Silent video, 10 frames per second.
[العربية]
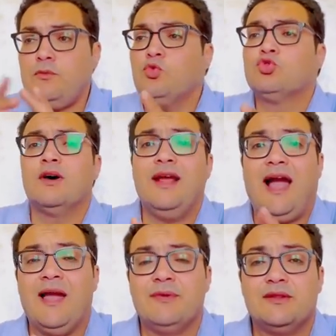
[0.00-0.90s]
وطارق
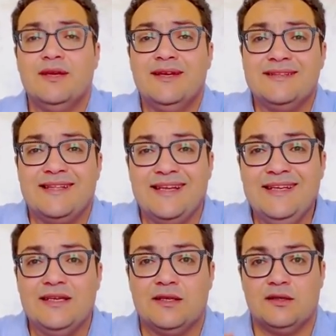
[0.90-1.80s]
حامد
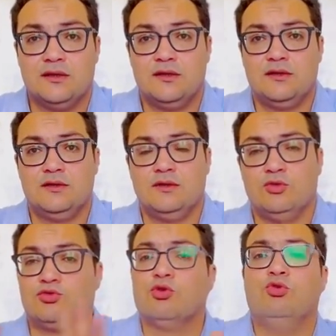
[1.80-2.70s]
دليل
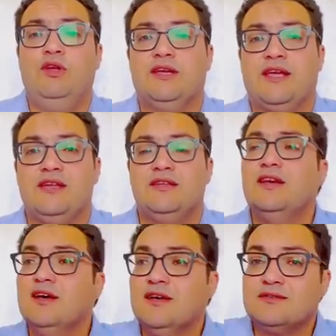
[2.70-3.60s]
قلت لكم الحكايه دي